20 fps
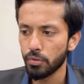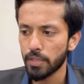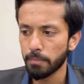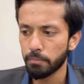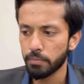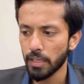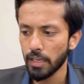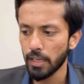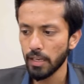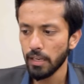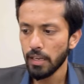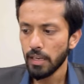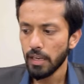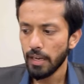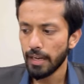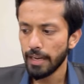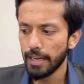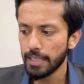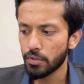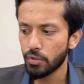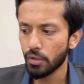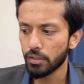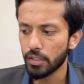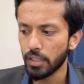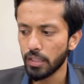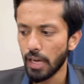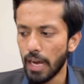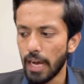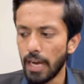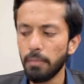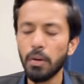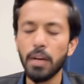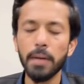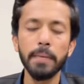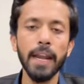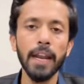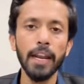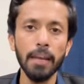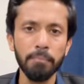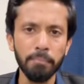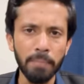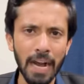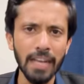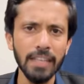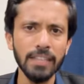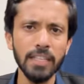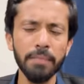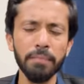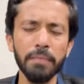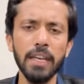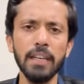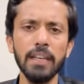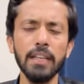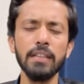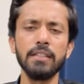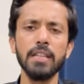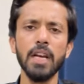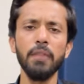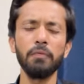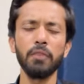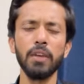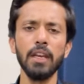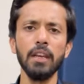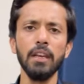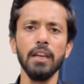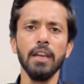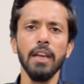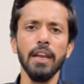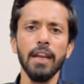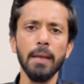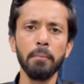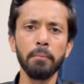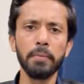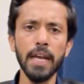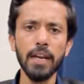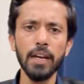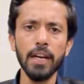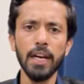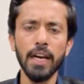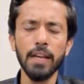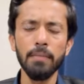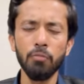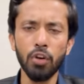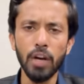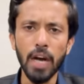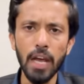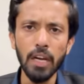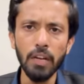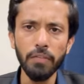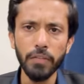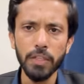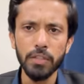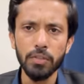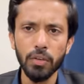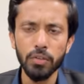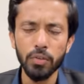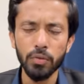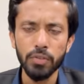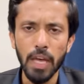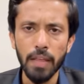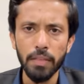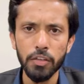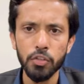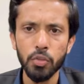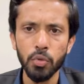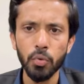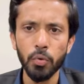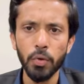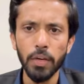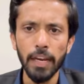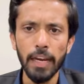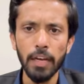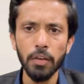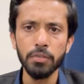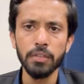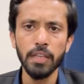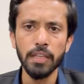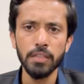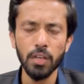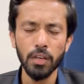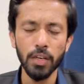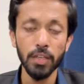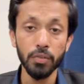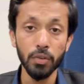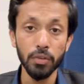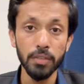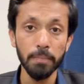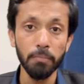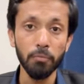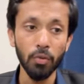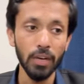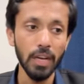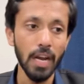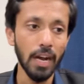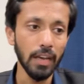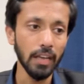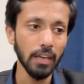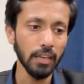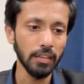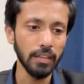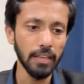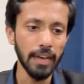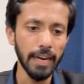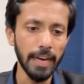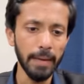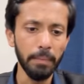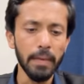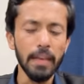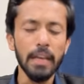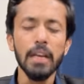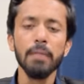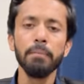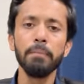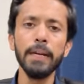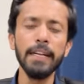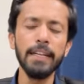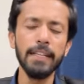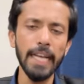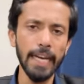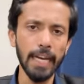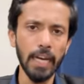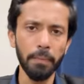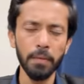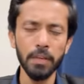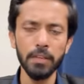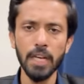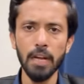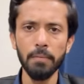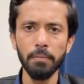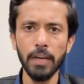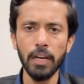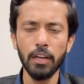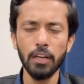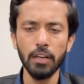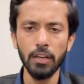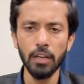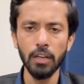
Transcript: सबसे इस वक्त अहम खबर है कि पाकिस्तान तरीके इंसाफ की इमरान खान मुखालिफ इस वक्त जो साजिश शुरू हुई है उसने इस वक्त इस वक्त सबको हिलाकर रख दिया है पी टी आई के अंदर जनाब एक